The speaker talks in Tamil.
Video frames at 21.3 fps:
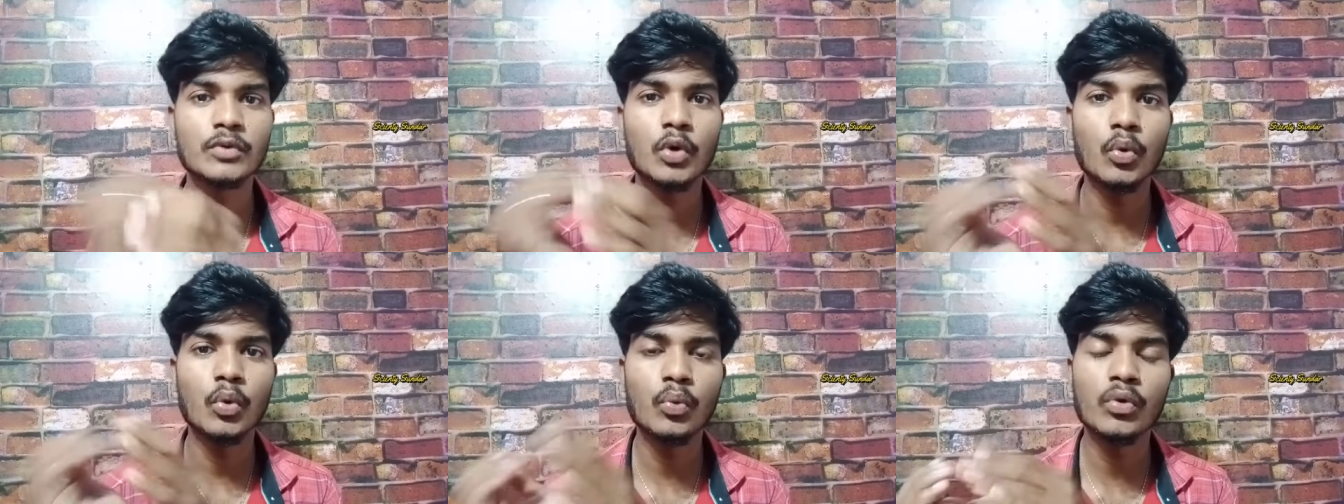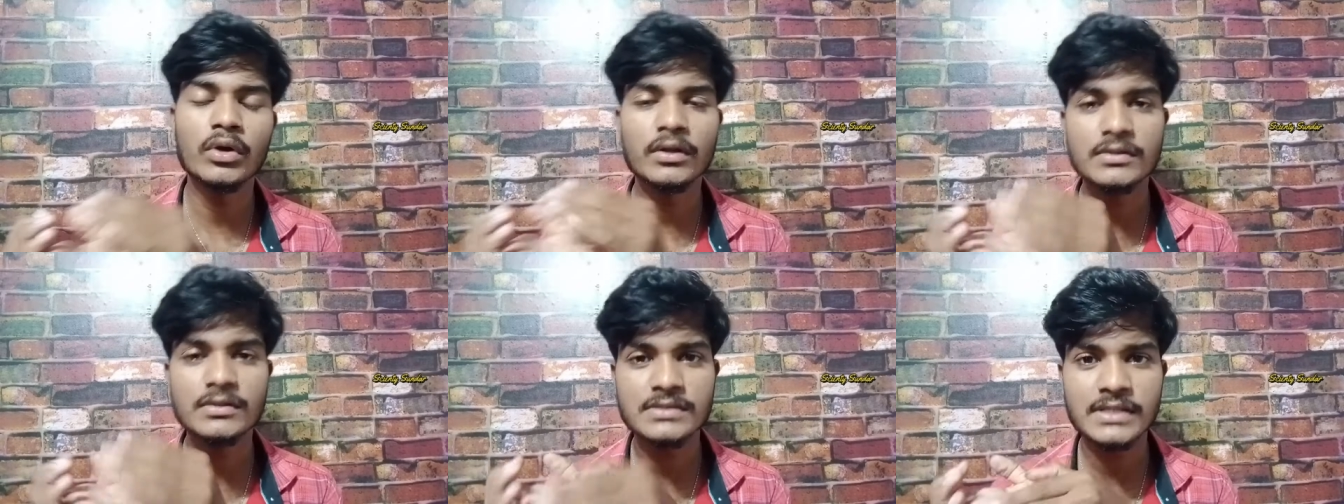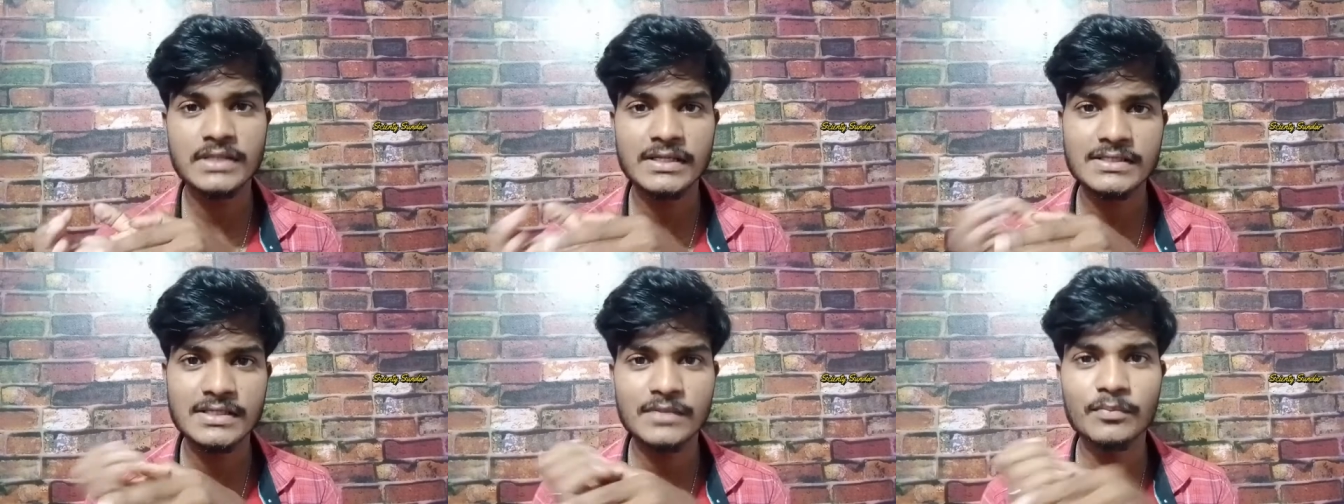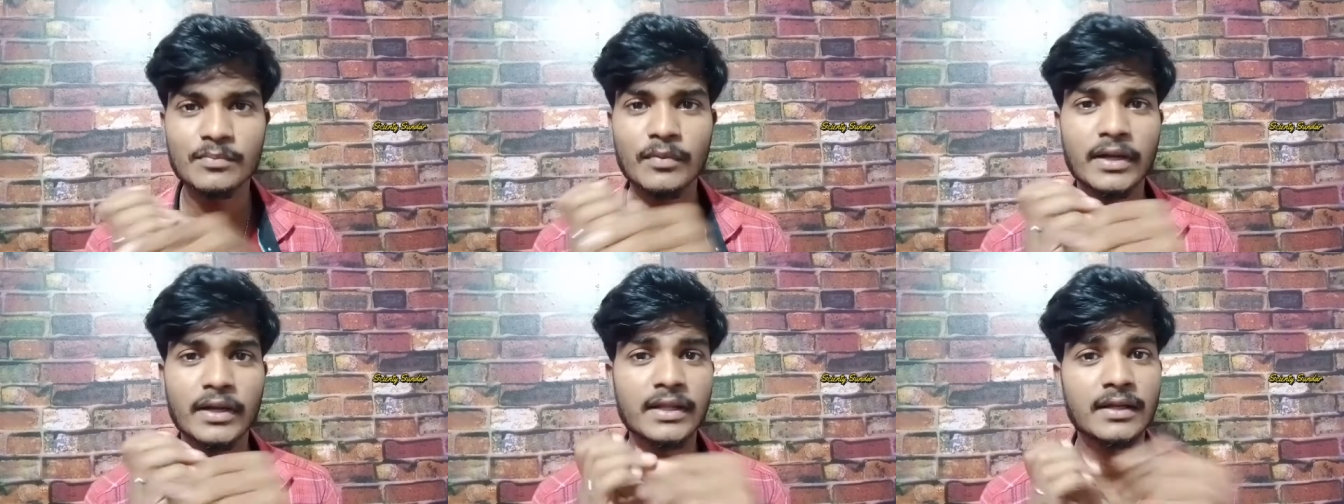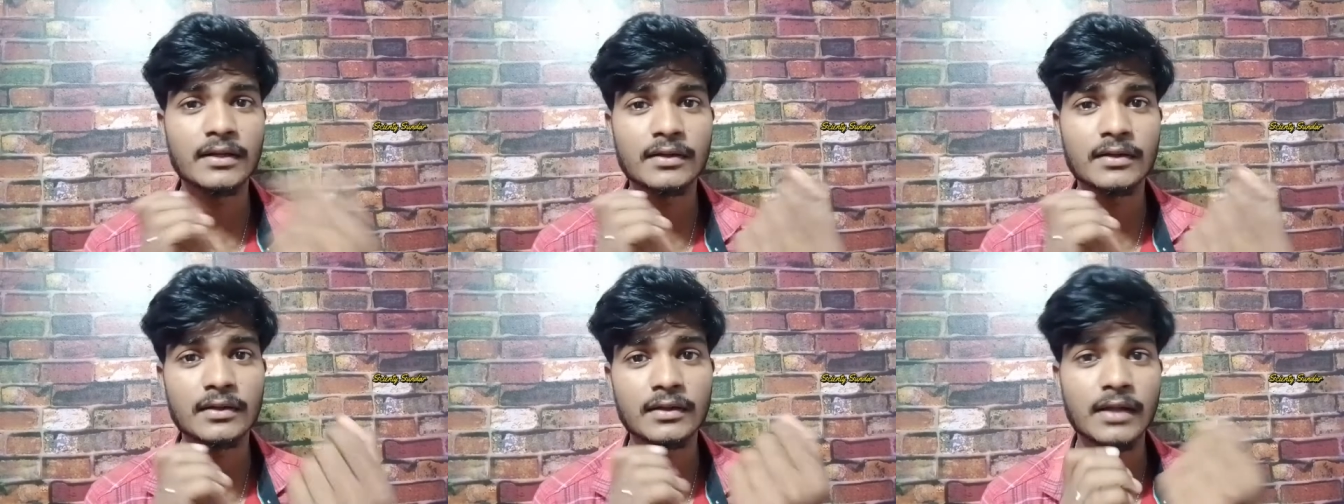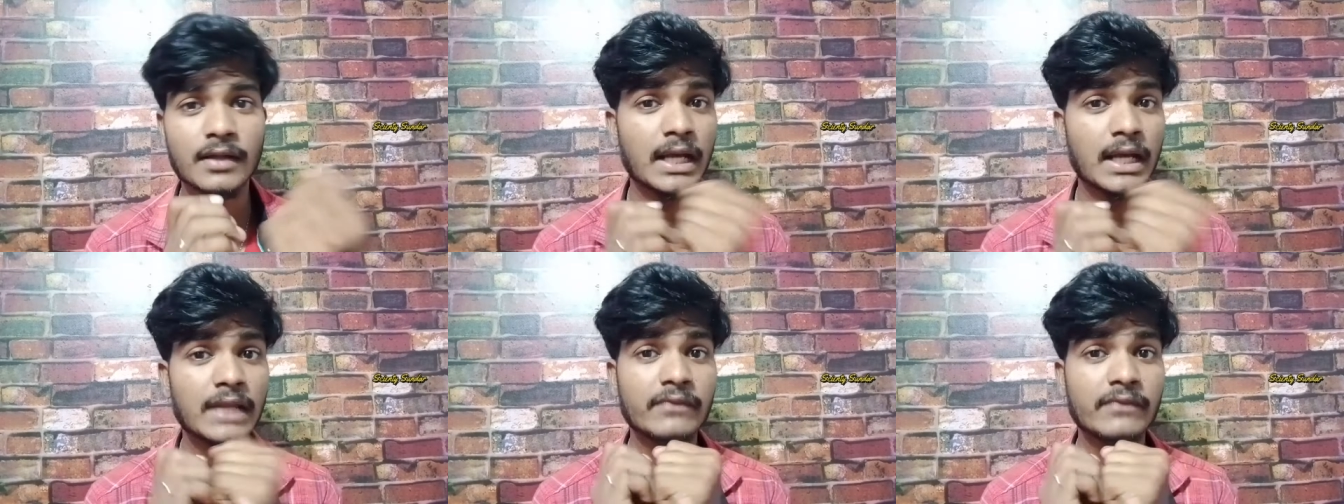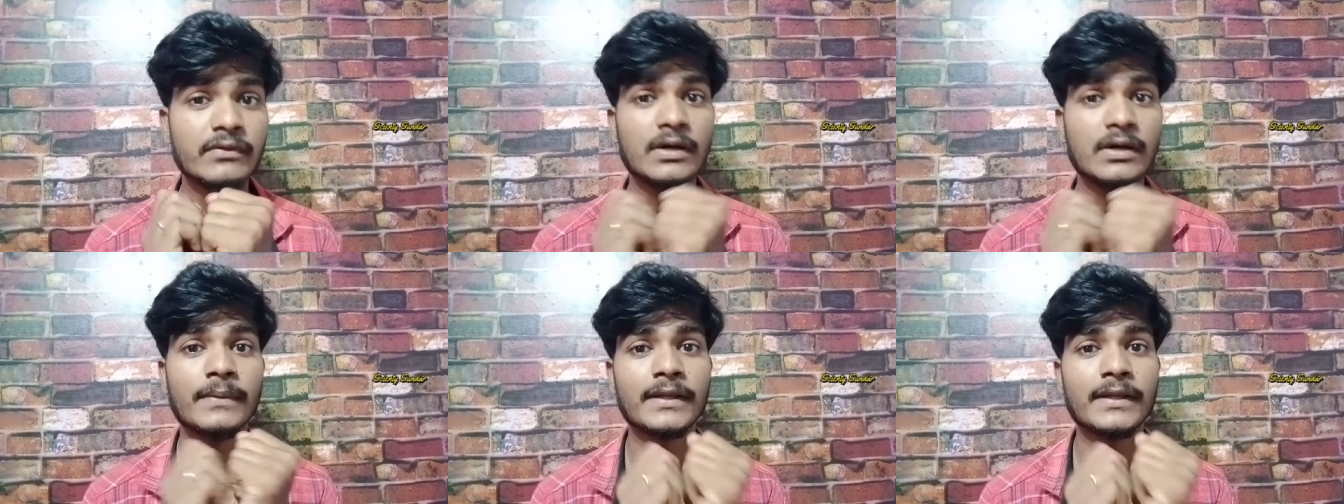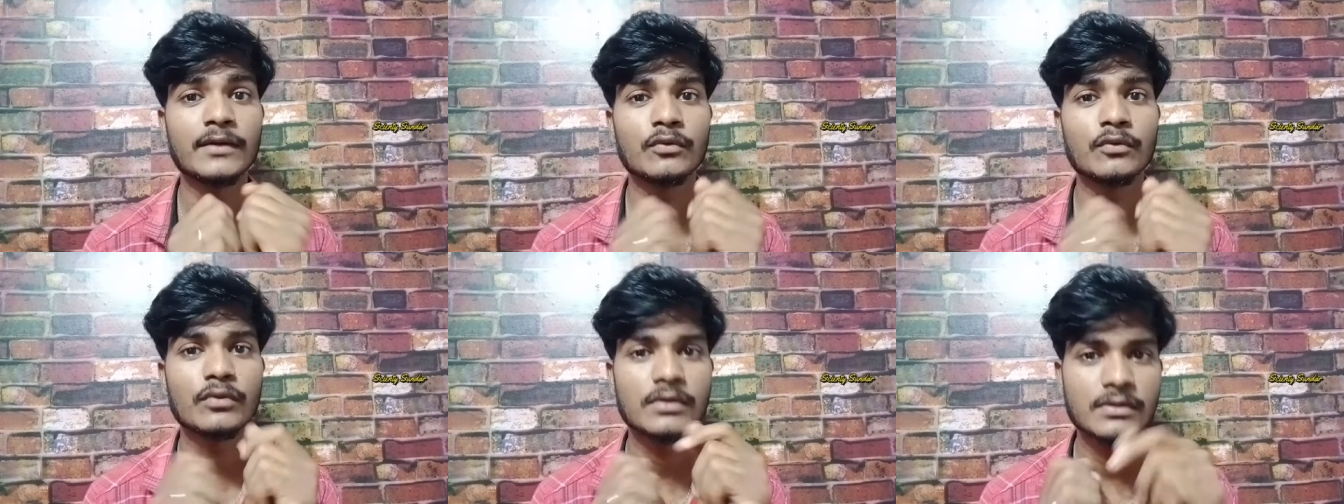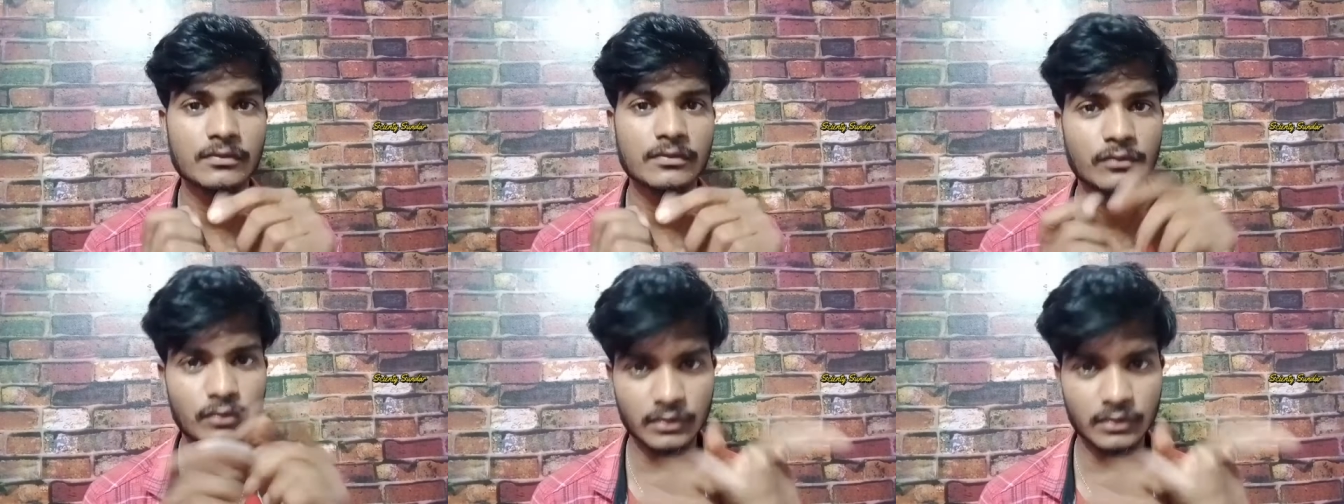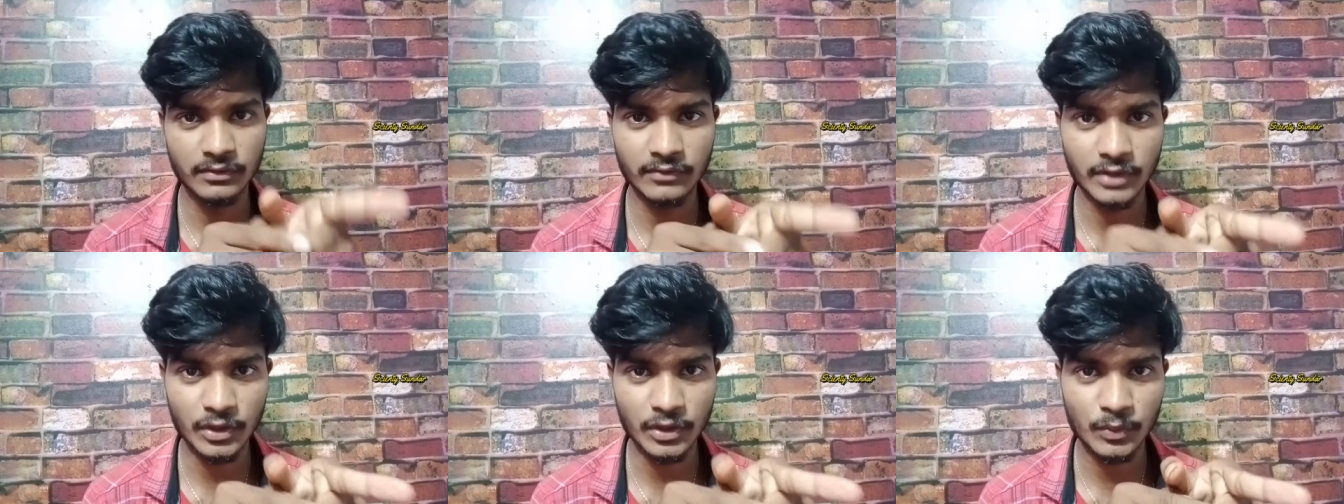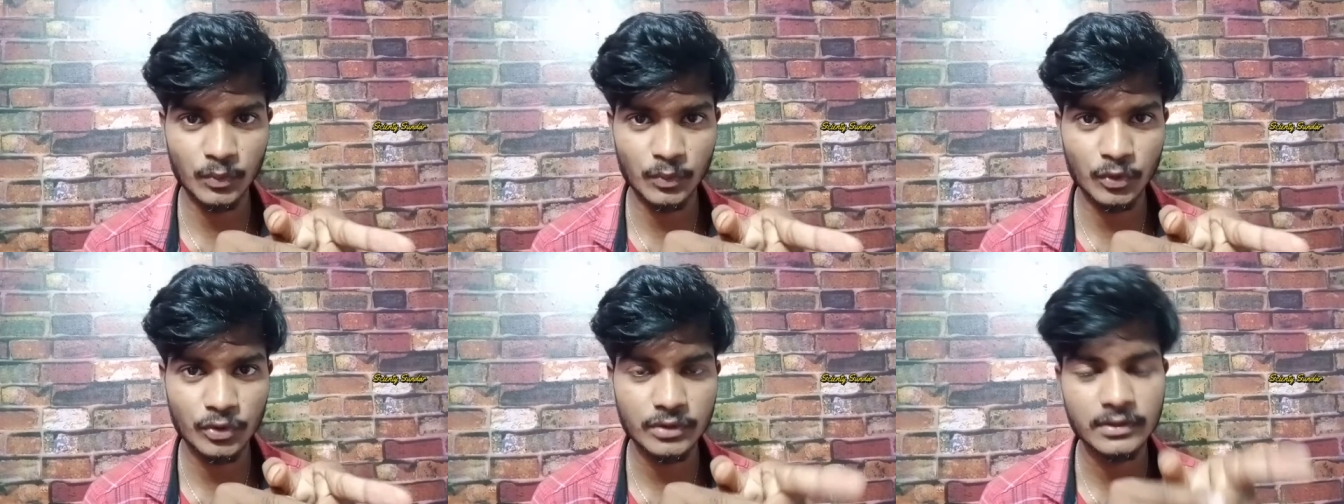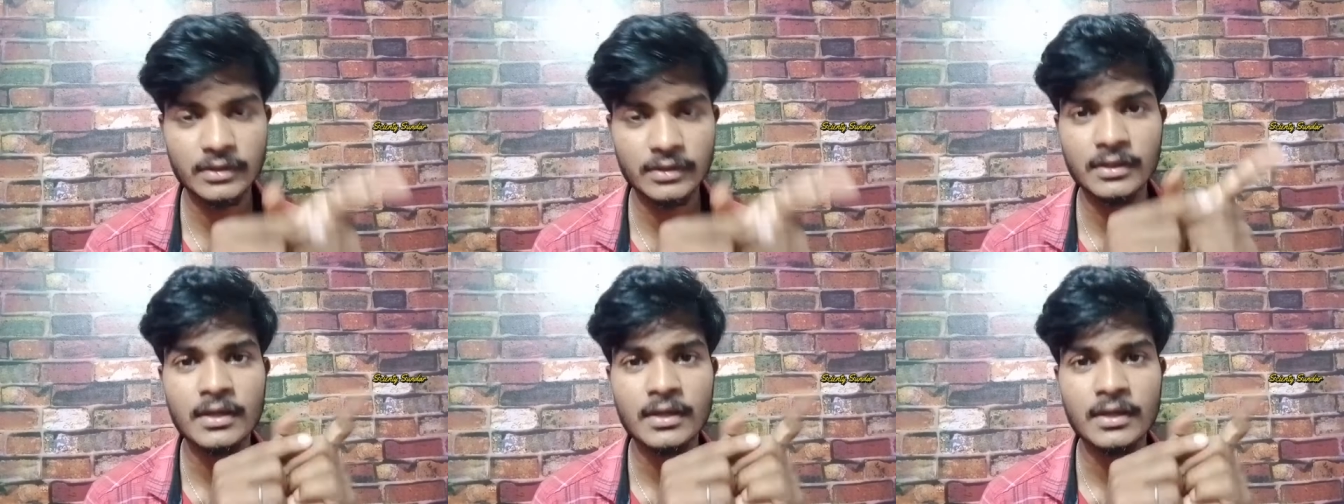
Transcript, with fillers: ஒவ்வொரு ஸ்டேஜிலும் மனிதனுக்கு அது அறிவு அப்படிங்கிற ஒரு ஒன்று வரும்போது